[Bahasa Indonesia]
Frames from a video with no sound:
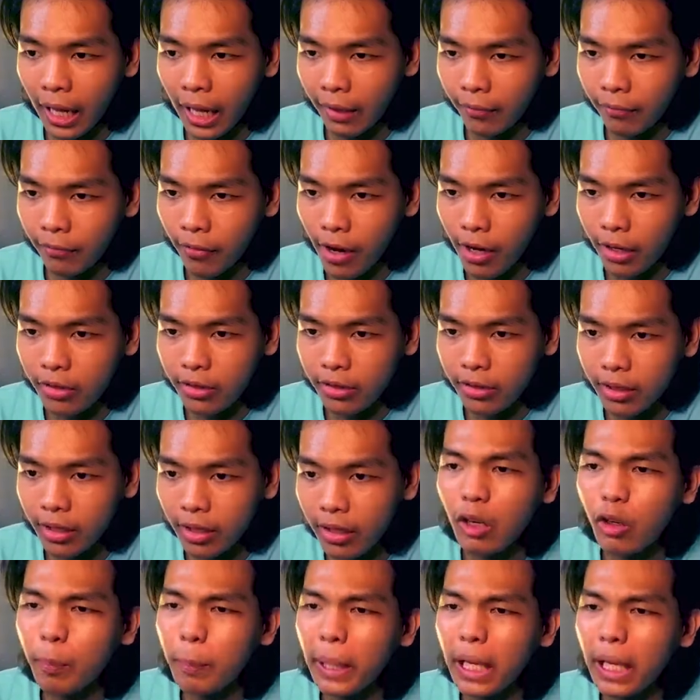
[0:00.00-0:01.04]
Hey Fox,
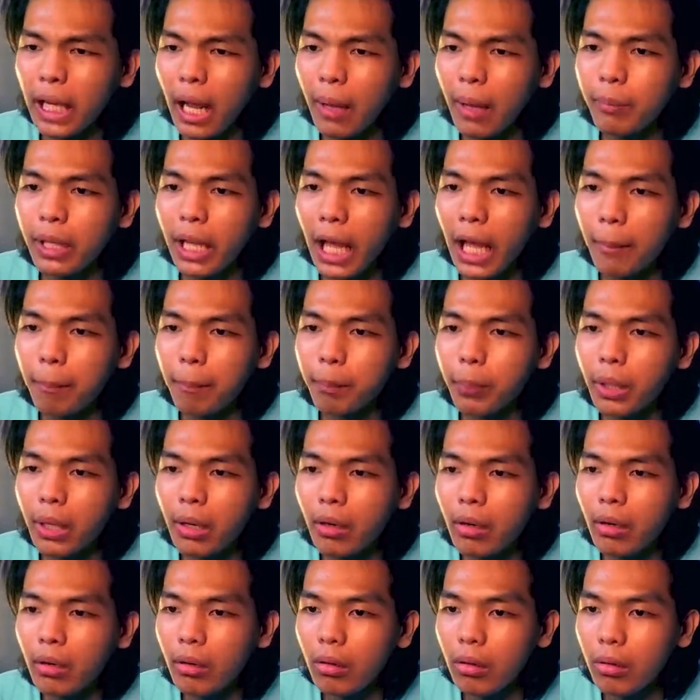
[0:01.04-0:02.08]
aku pengen ambil apple
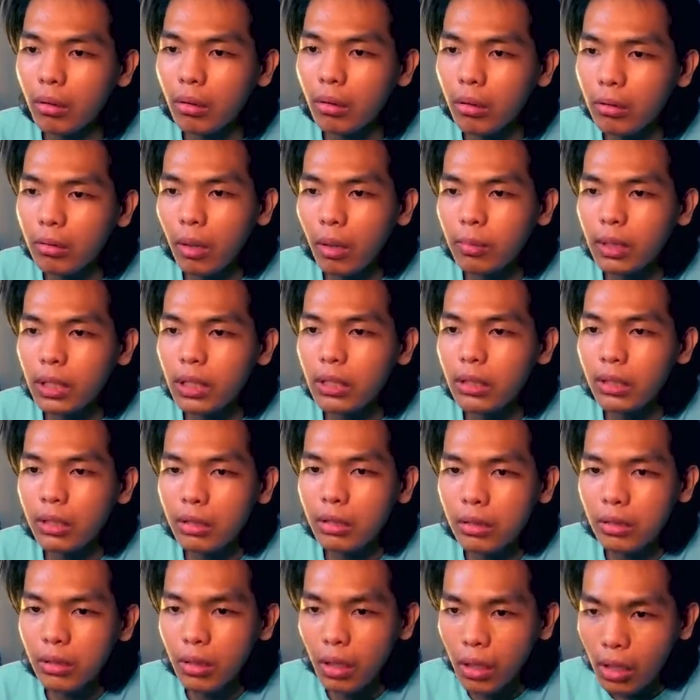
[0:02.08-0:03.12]
loh. Gak
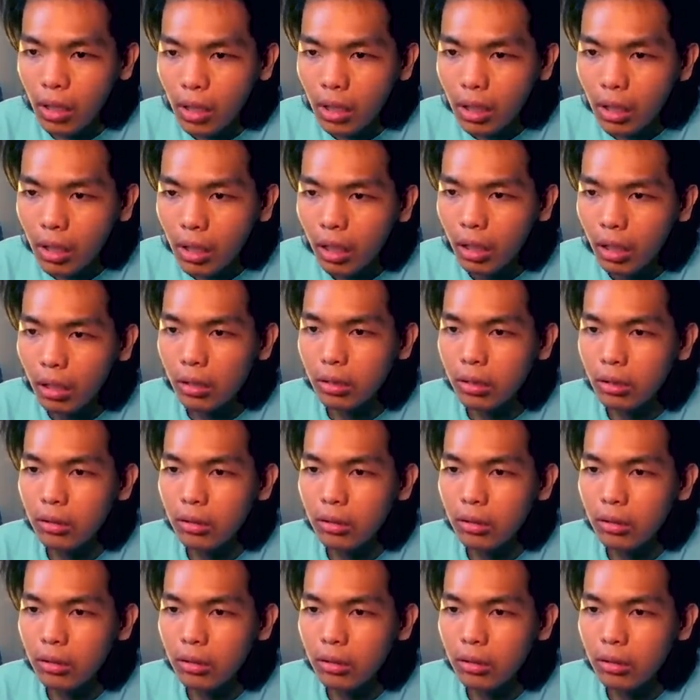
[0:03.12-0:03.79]
bisa.